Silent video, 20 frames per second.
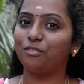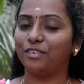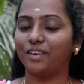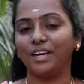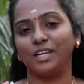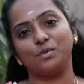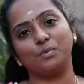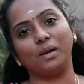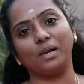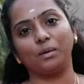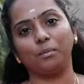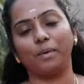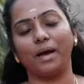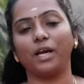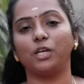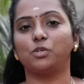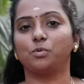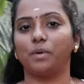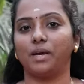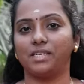ஃப்ரெண்ட்ஸ்
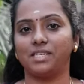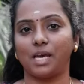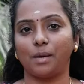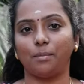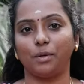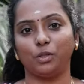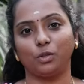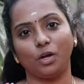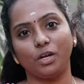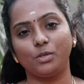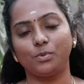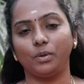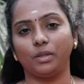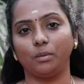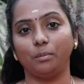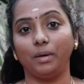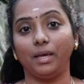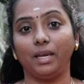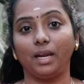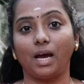வெல்கம் பேக் டு மை டைம் அண்ட்
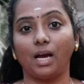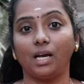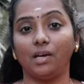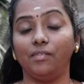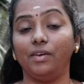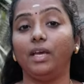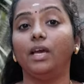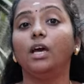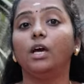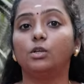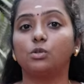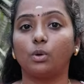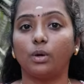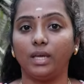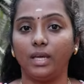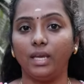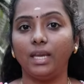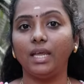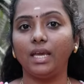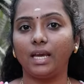தாட்ஸ் வித் மீ ராகவி
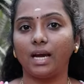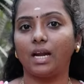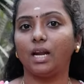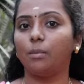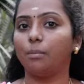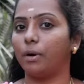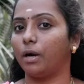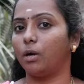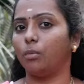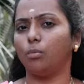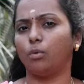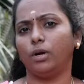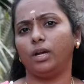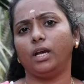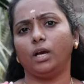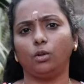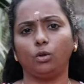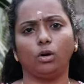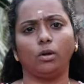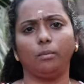ஸோ இன்னைக்கான
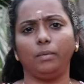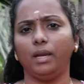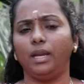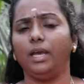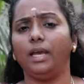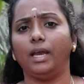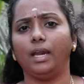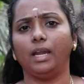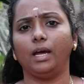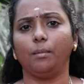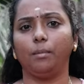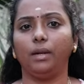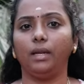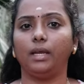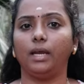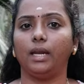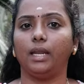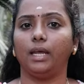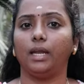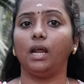பழமொழி அதோட மீனிங் என்ன
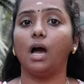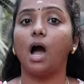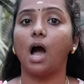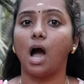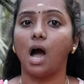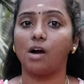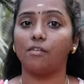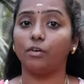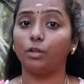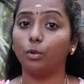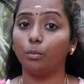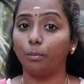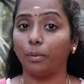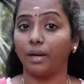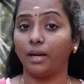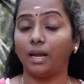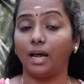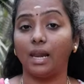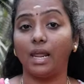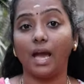அப்படின்னு கேட்டிங்கன்னா
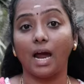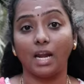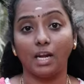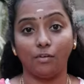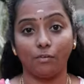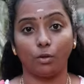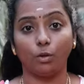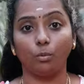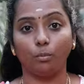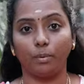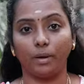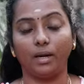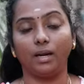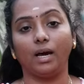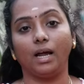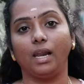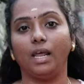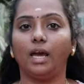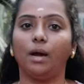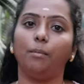ஆவதும் பெண்ணாலே அழிவதும்
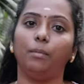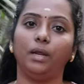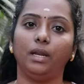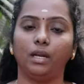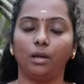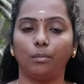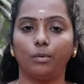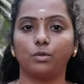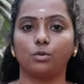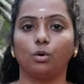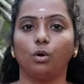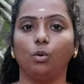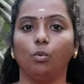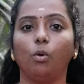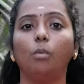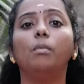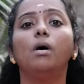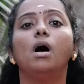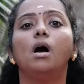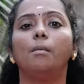பெண்ணாலே அப்படின்னு நம்ம
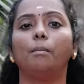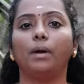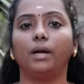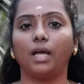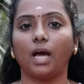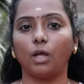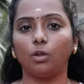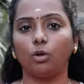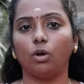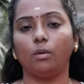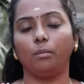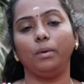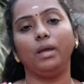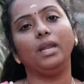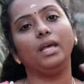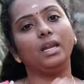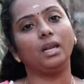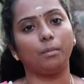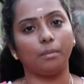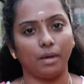சொல்லுவோம் பட் அதோட
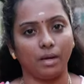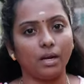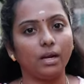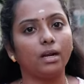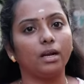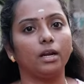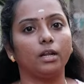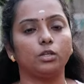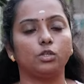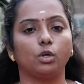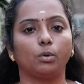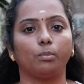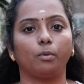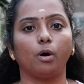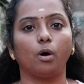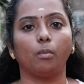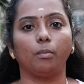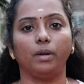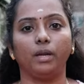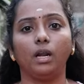மீனிங் நம்ம என்ன
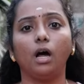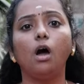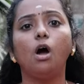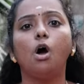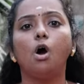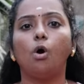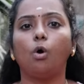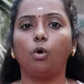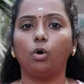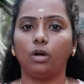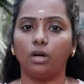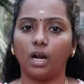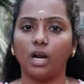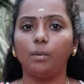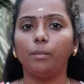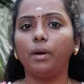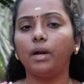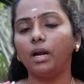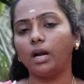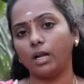நினச்சிருப்போம் அப்படின்னா ஒரு
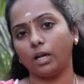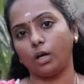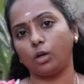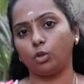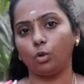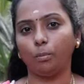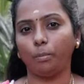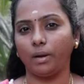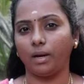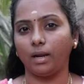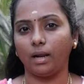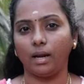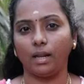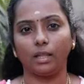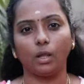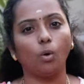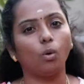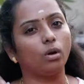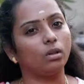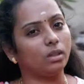நன்மை நடக்கிறதும்
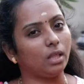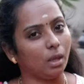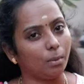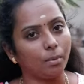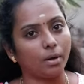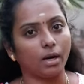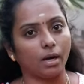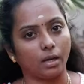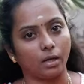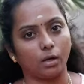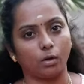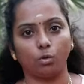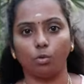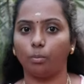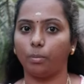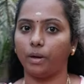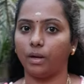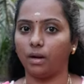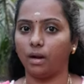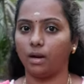பெண்ணால தான் ஒரு தீமை
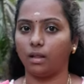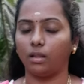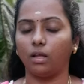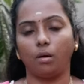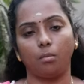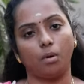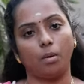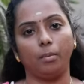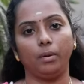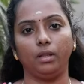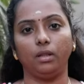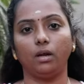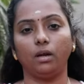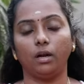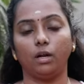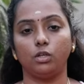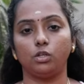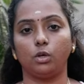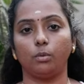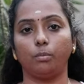நடக்கிறதும் பெண்ணால தான் அப்படி
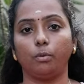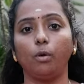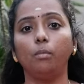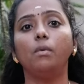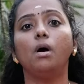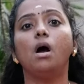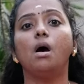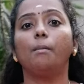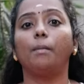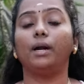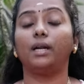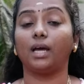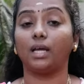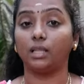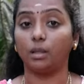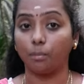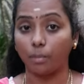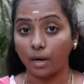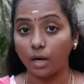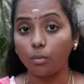தான் நினச்சிருப்போம்
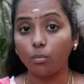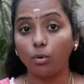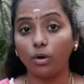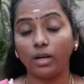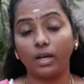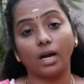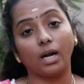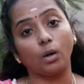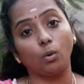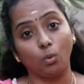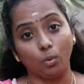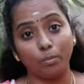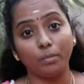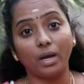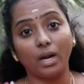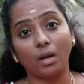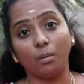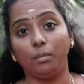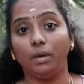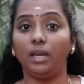பட் அந்த பழமொழிக்கான
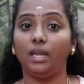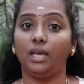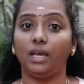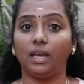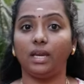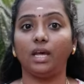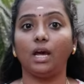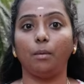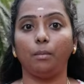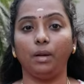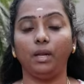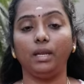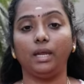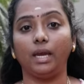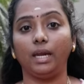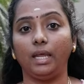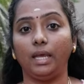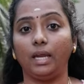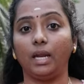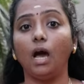உண்மையான மீனிங் என்ன
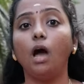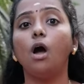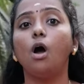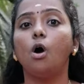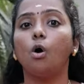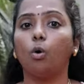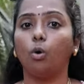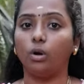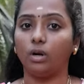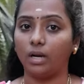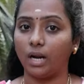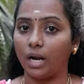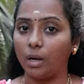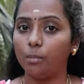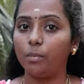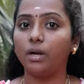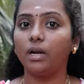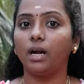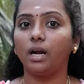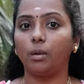அப்படின்னு கேட்டிங்கன்னா ஒரு
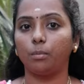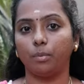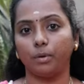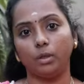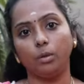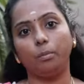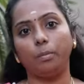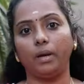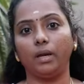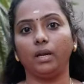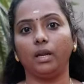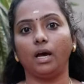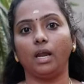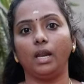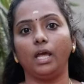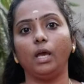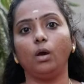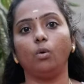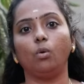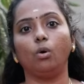நன்மை நடப்பது
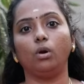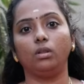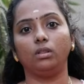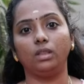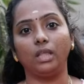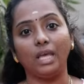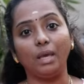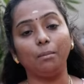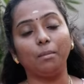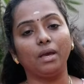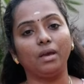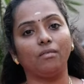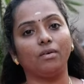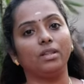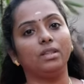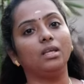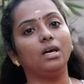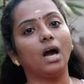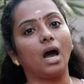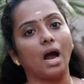பெண்ணாலே ஒரு
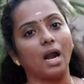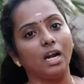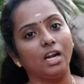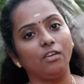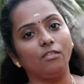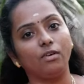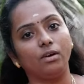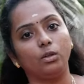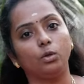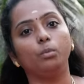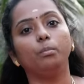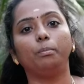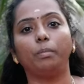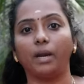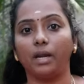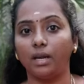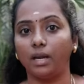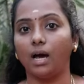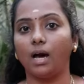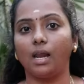தீமை வந்து
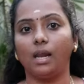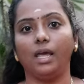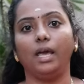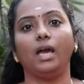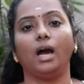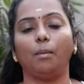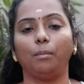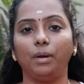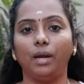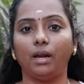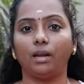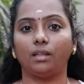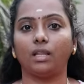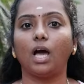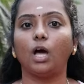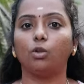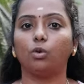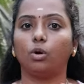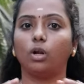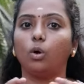அழிவதும் பெண்ணாலே
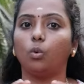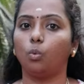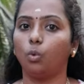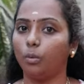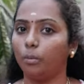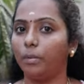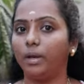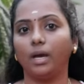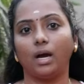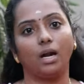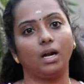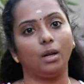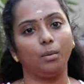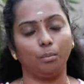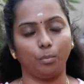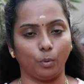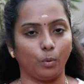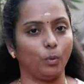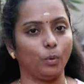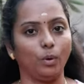அப்படின்றது அதோட
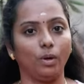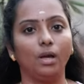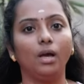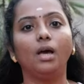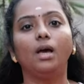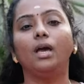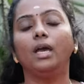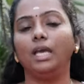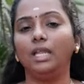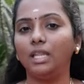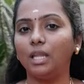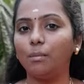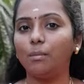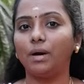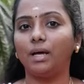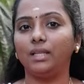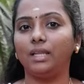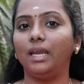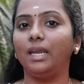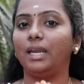உண்மையான பொருள்
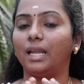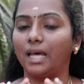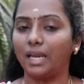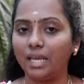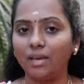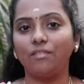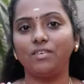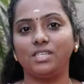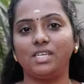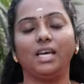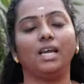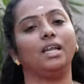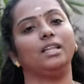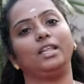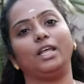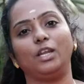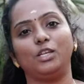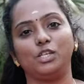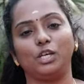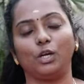இந்த மாதிரி நிறைய
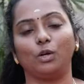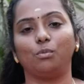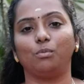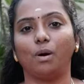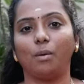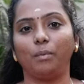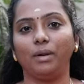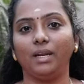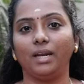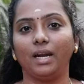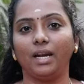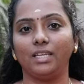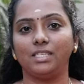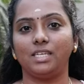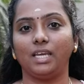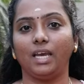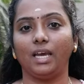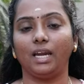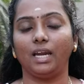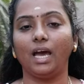விஷயங்களை தெரிஞ்சுக்கணும்
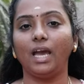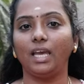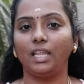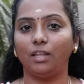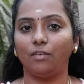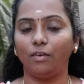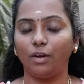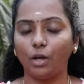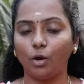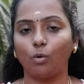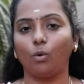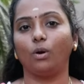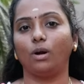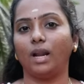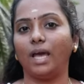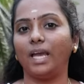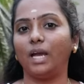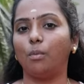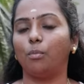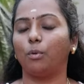அப்படின்னு நினச்சிங்கன்னா இந்த
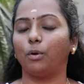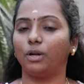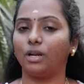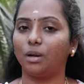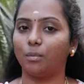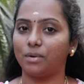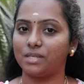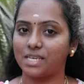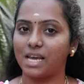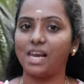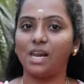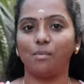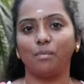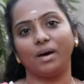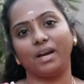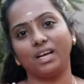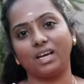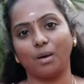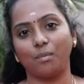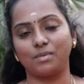வீடியோக்கு ஒரு லைக்கை போட்டு நம்ம
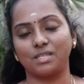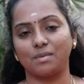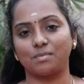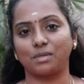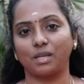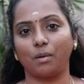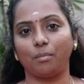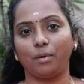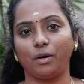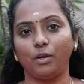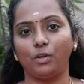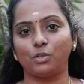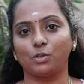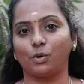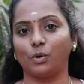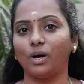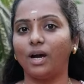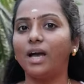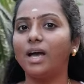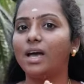சேனலை மறக்காமல் சப்ஸ்கிரைப்
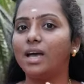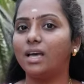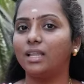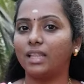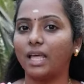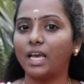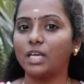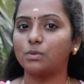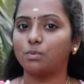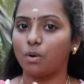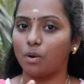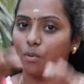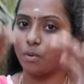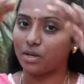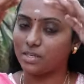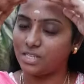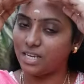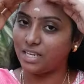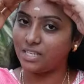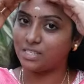பண்ணி வச்சுக்கோங்க தேங்க்ஸ்
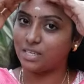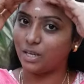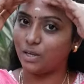ஃபார் வாட்சிங்